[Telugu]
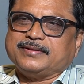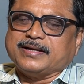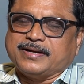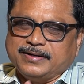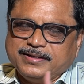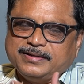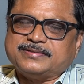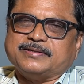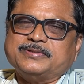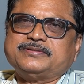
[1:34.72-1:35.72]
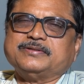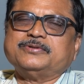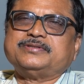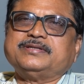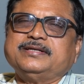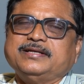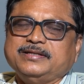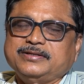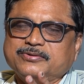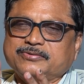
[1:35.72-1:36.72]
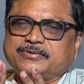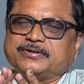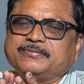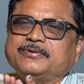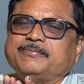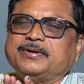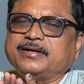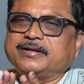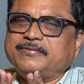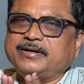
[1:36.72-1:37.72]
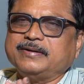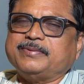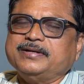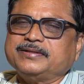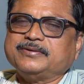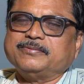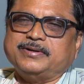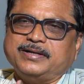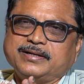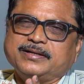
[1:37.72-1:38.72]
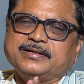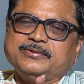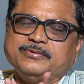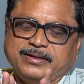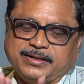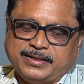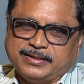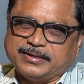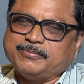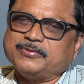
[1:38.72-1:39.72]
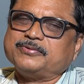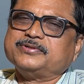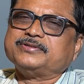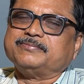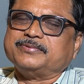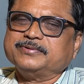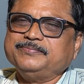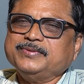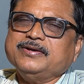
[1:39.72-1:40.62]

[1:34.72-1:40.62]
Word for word: ఎక్కడైనా సమస్య వచ్చి ఈ నియోజకవర్గంలో పలానా వాళ్ళ పనితీరు బాగలేదు అని ఆయనకి రిపోర్ట్ వచ్చినప్పుడు